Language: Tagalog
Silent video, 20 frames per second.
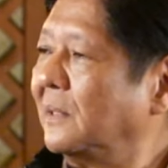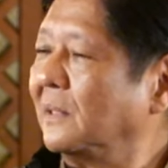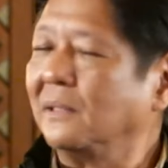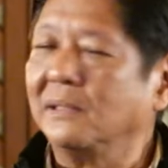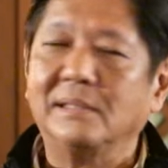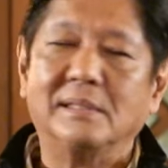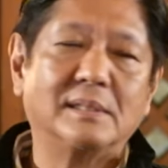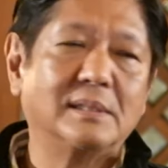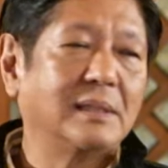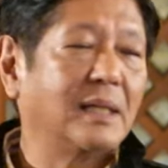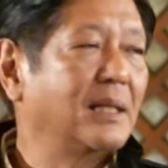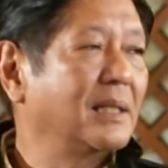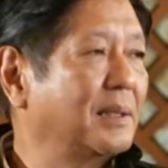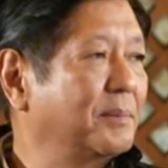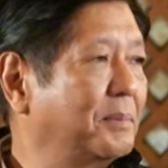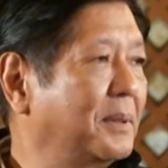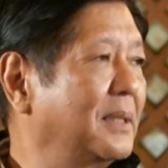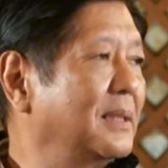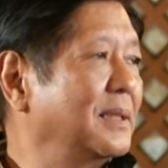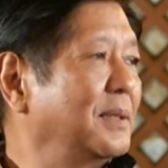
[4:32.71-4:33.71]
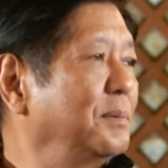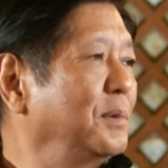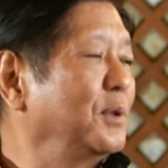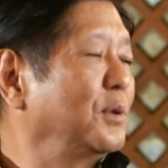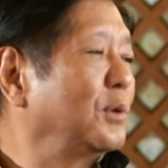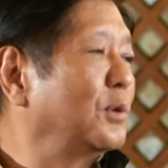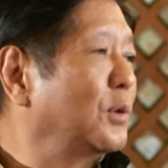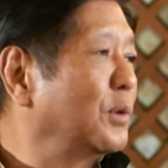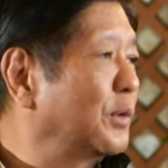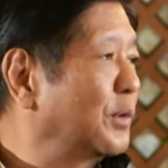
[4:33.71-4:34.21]
You know, lalaban namin, you
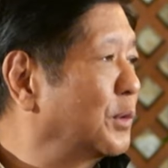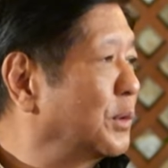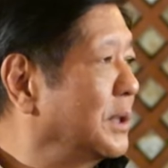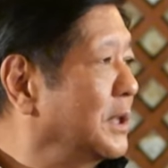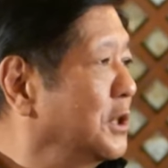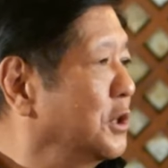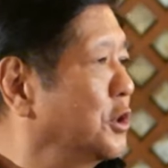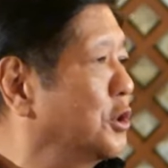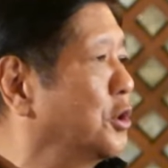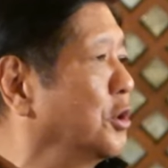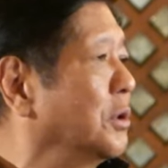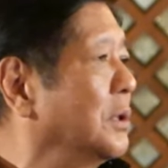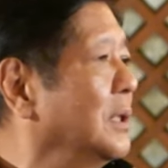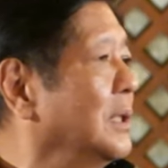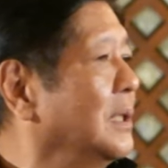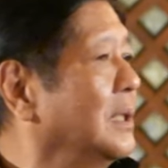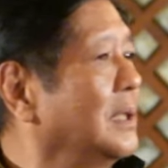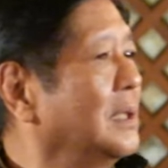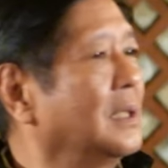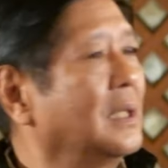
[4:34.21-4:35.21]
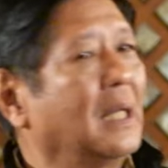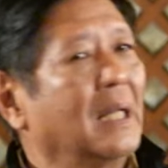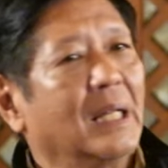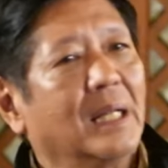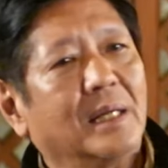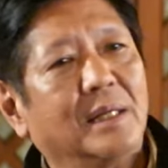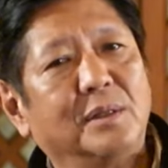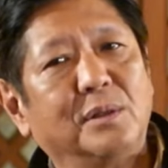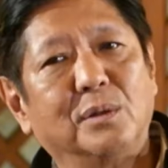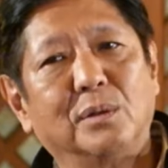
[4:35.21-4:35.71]
go through injury,
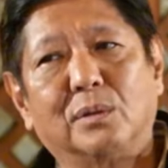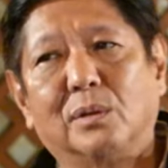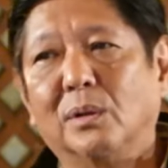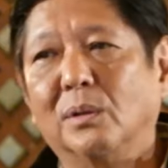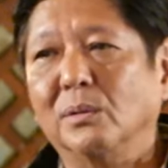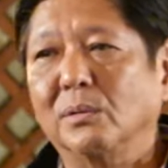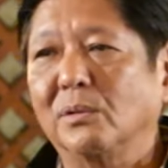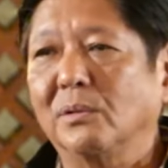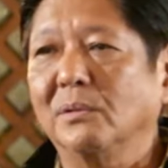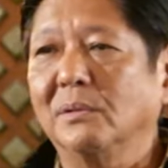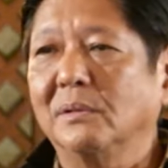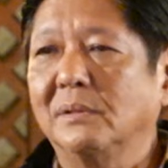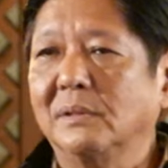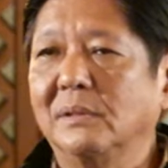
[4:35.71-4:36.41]
you go to,